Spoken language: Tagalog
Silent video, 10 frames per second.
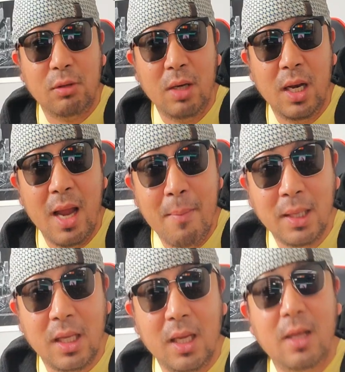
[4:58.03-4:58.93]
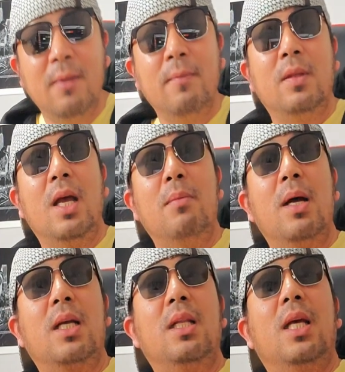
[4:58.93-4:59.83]
ni Lea Mante nang
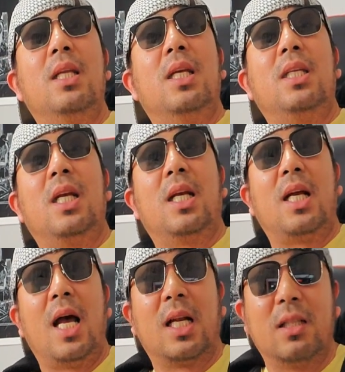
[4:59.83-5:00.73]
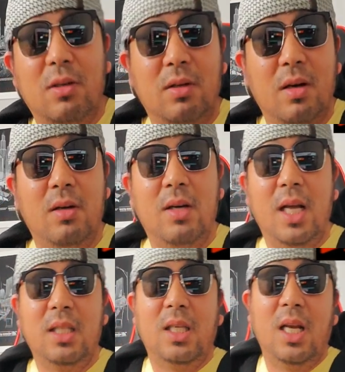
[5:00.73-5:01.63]
makita niya si Cardo.
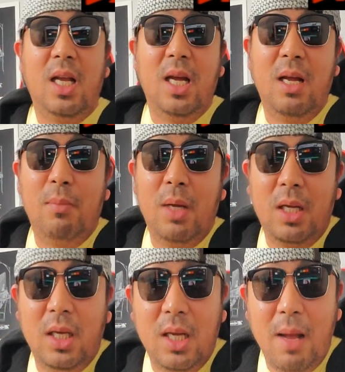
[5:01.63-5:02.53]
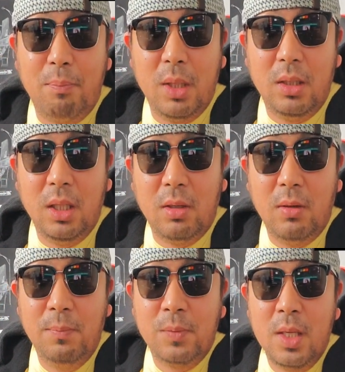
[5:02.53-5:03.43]
Alright, yan lang ang maikling update
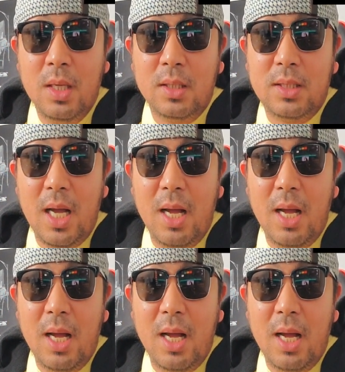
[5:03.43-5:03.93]
dito sa ang